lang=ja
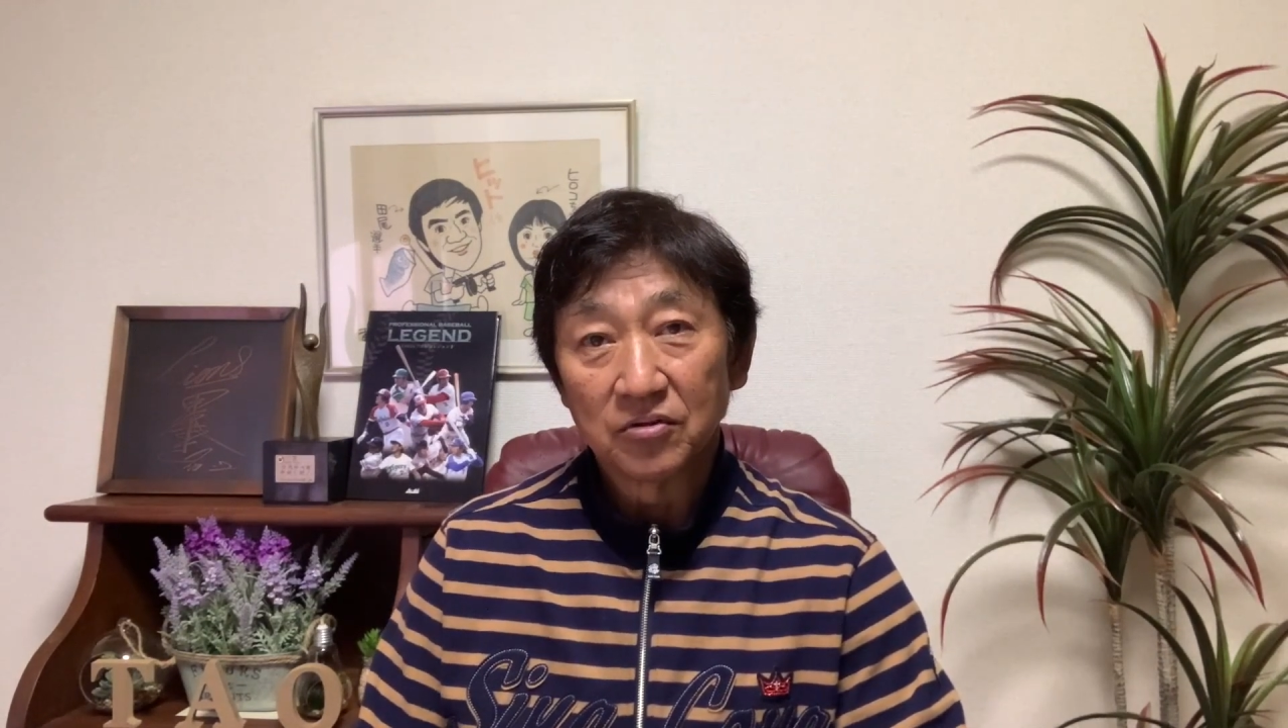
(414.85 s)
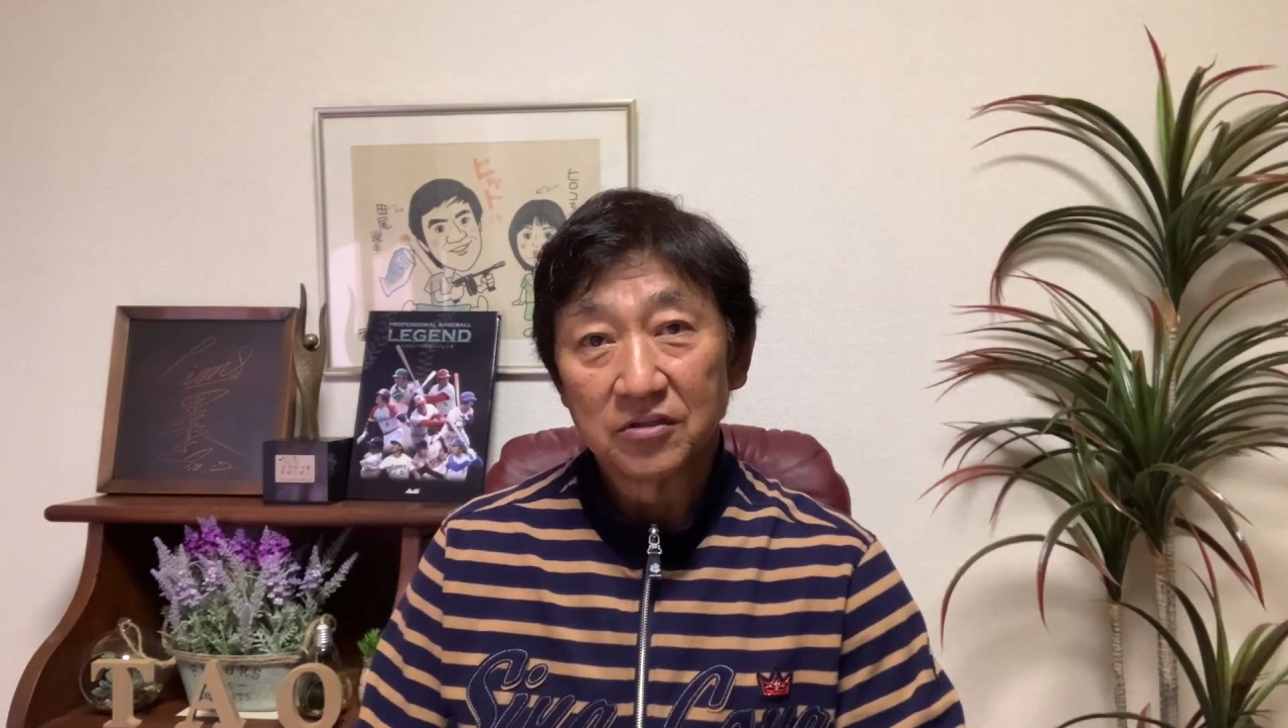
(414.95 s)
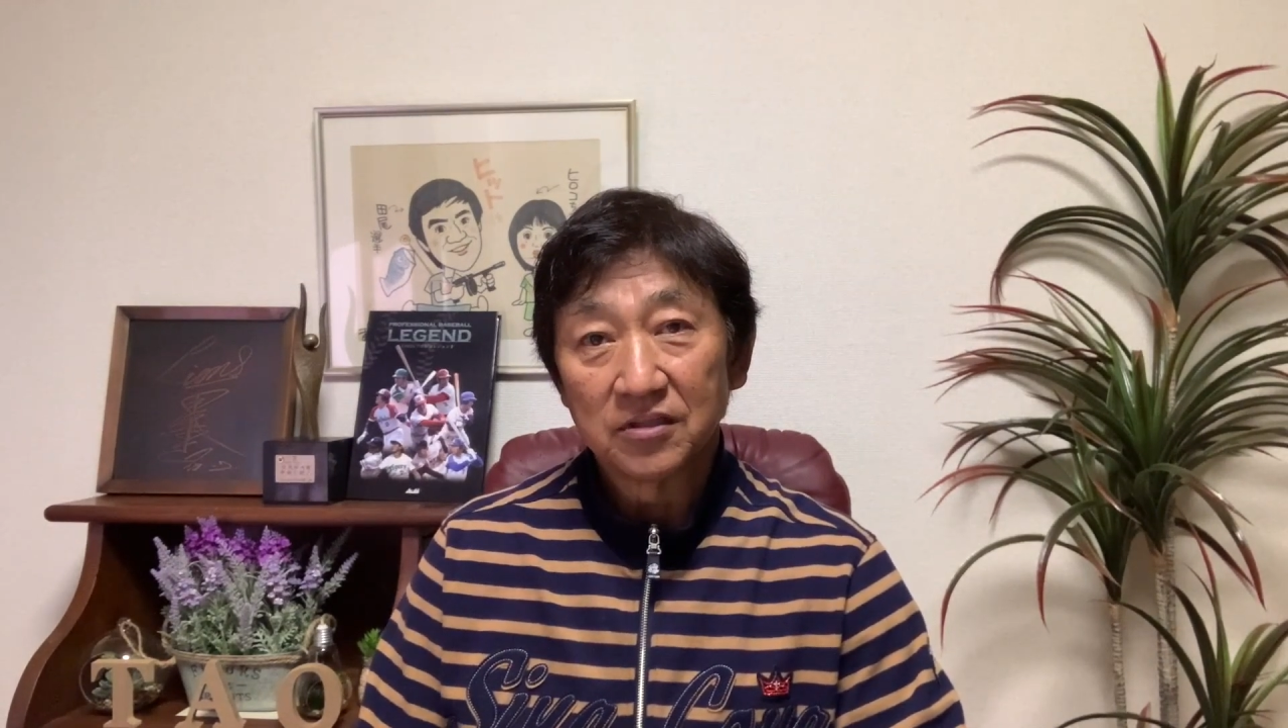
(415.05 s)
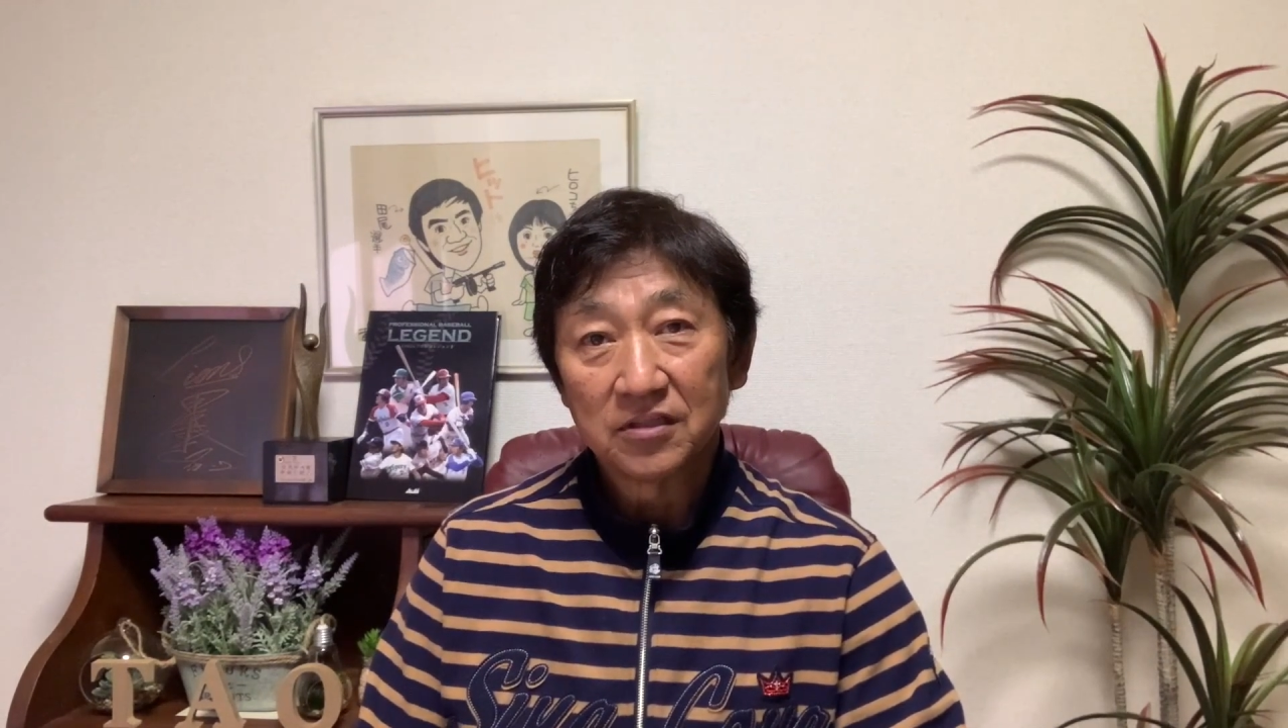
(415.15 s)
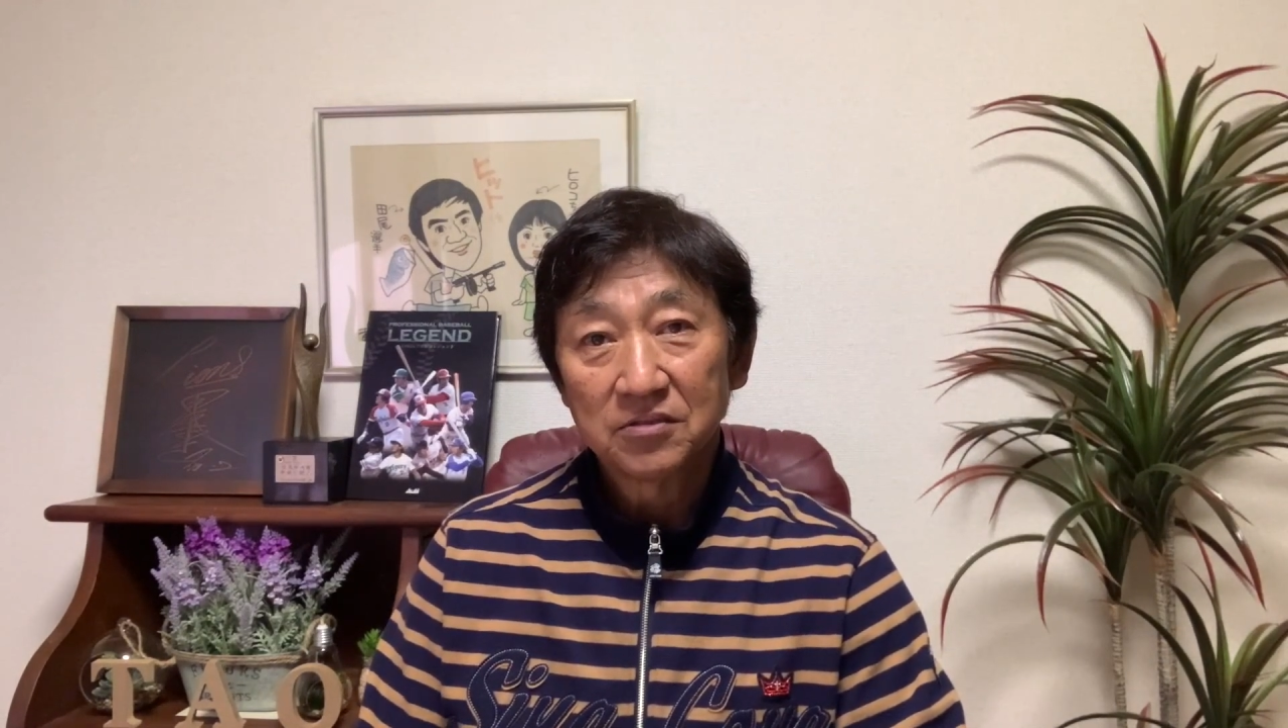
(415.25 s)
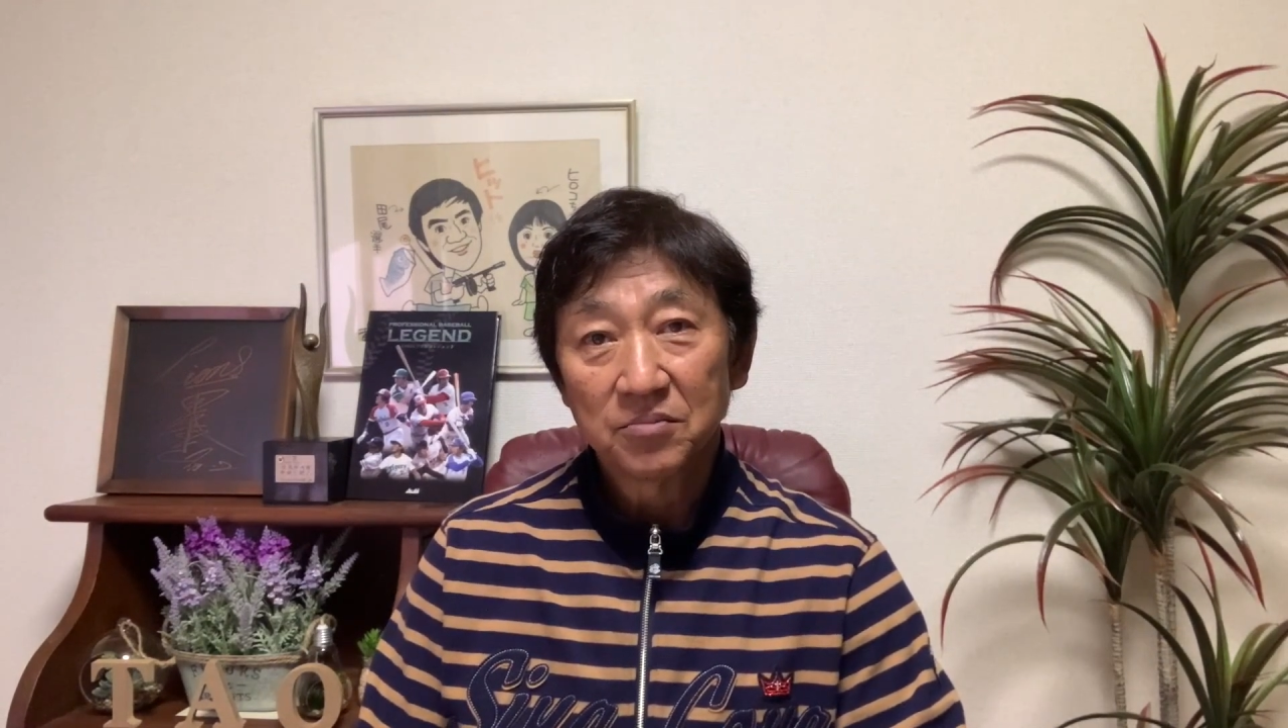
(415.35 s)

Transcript: ですねいつも